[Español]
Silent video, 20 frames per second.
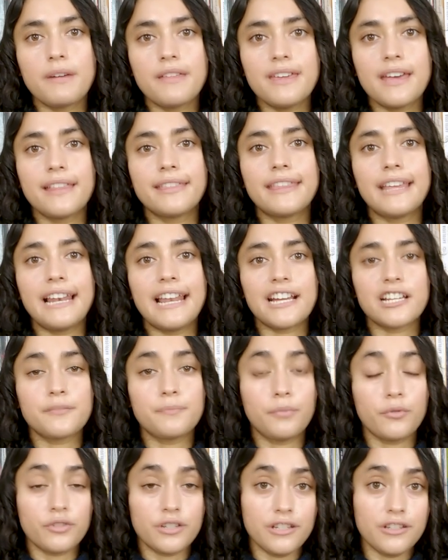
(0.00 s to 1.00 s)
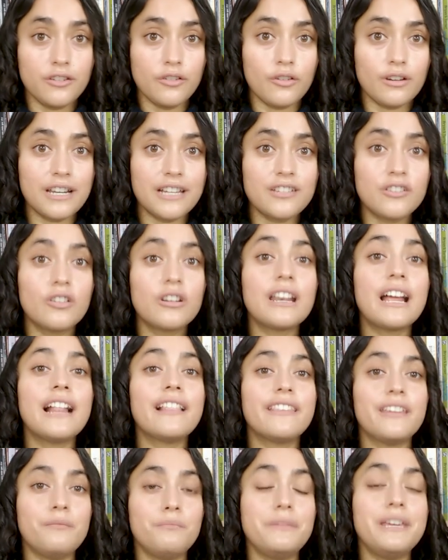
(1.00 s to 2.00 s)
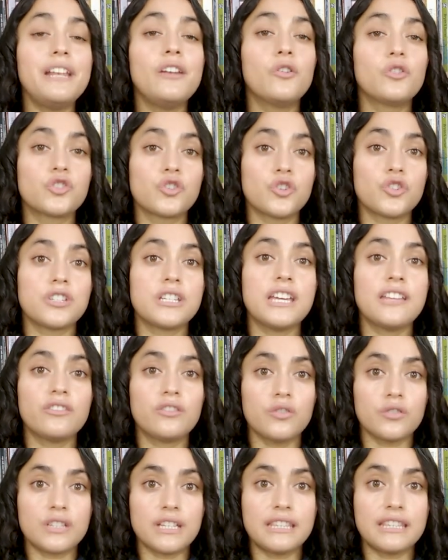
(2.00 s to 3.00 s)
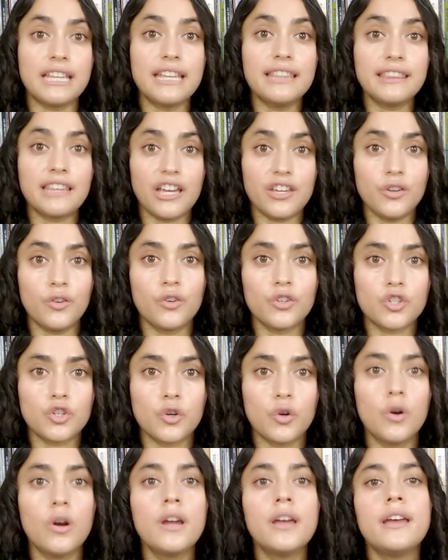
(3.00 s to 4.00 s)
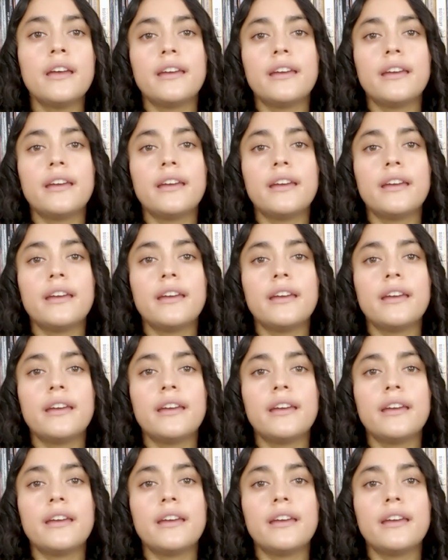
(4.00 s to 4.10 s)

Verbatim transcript: mediante la Exposición Nacional de 1878,